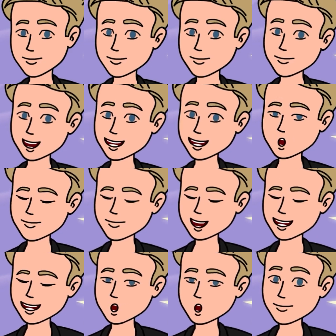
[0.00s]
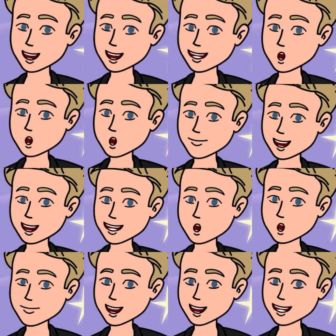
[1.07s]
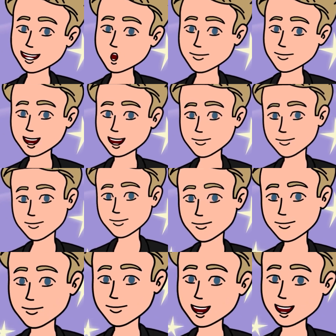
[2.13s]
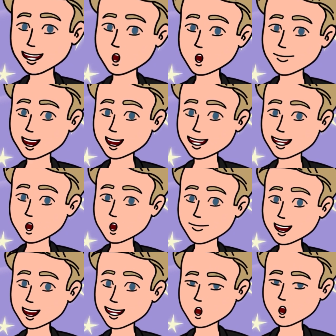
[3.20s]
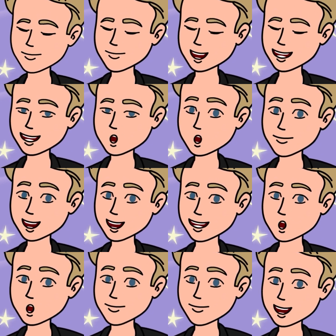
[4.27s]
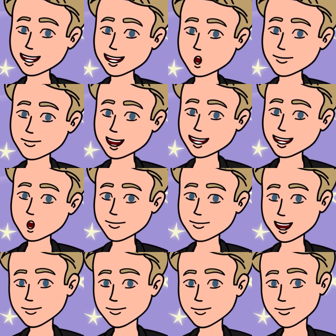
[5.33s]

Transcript: Sie hatte ihren nichtsnutzigen Freund abserviert und wollte wissen, ob ich wirklich meinte, was ich im Aufzug gesagt hatte.